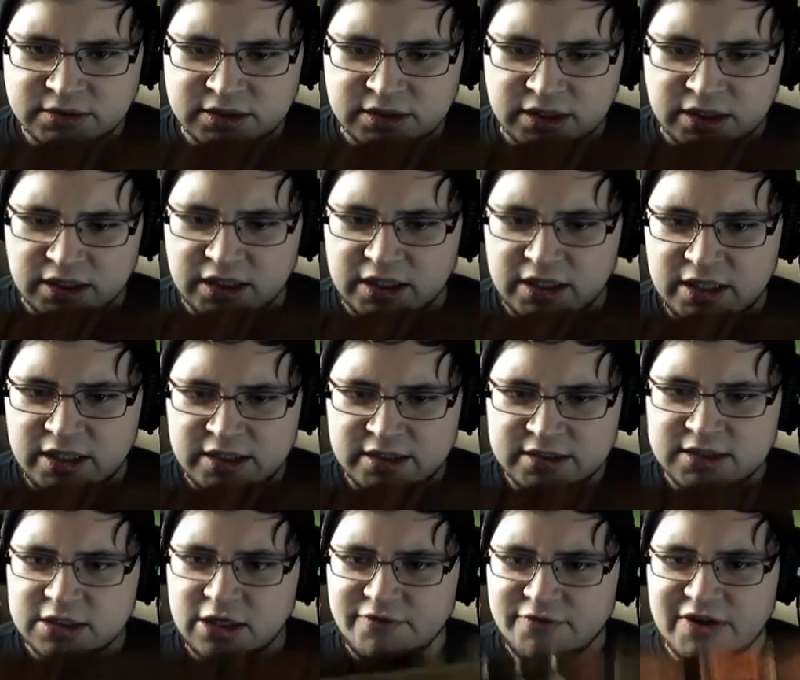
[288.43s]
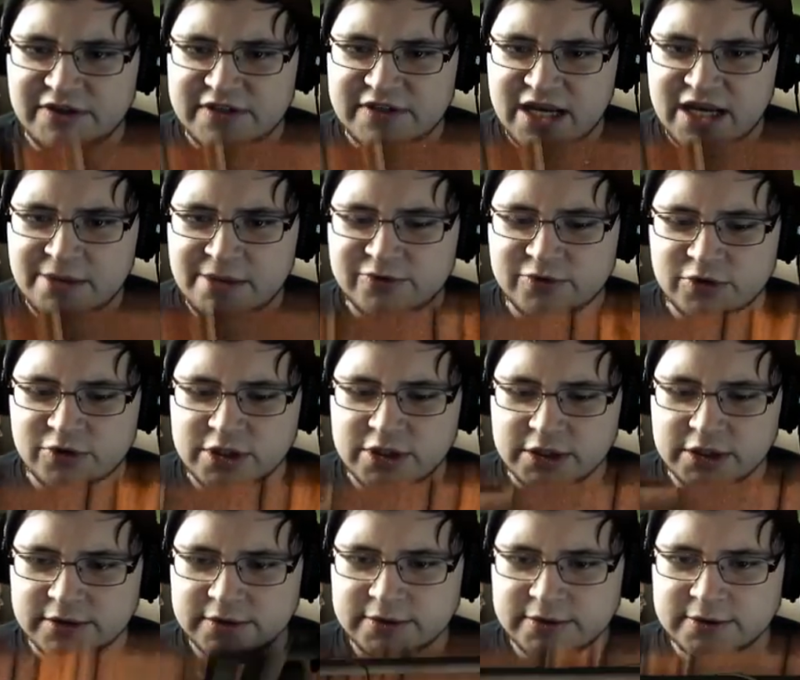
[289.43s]
Aha, hier können wir etwas abfüllen.
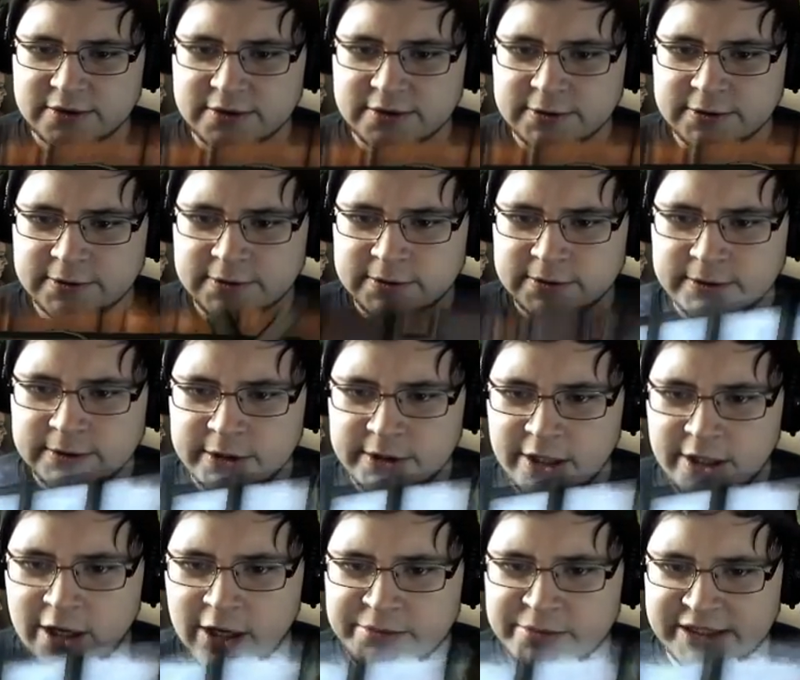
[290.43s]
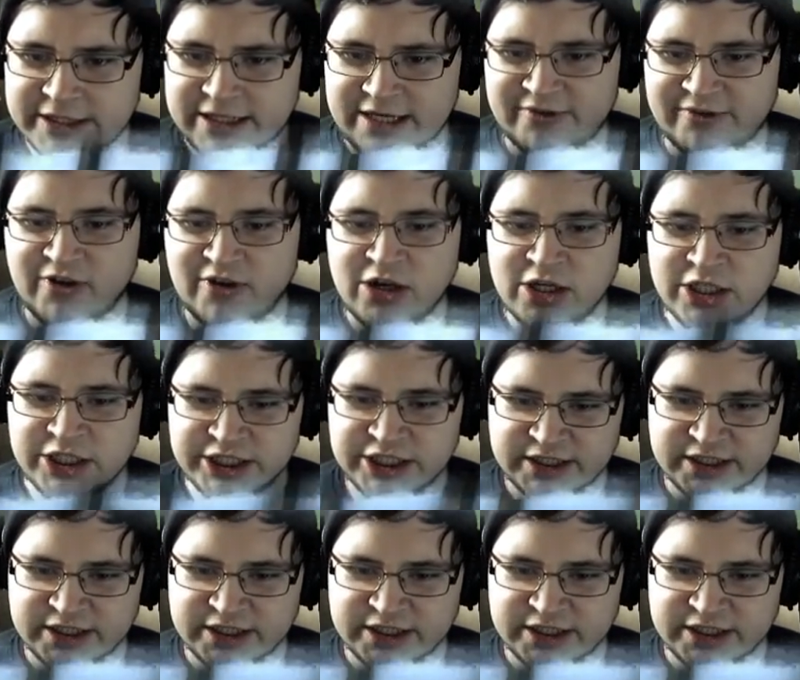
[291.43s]
Komm mit, auf raus.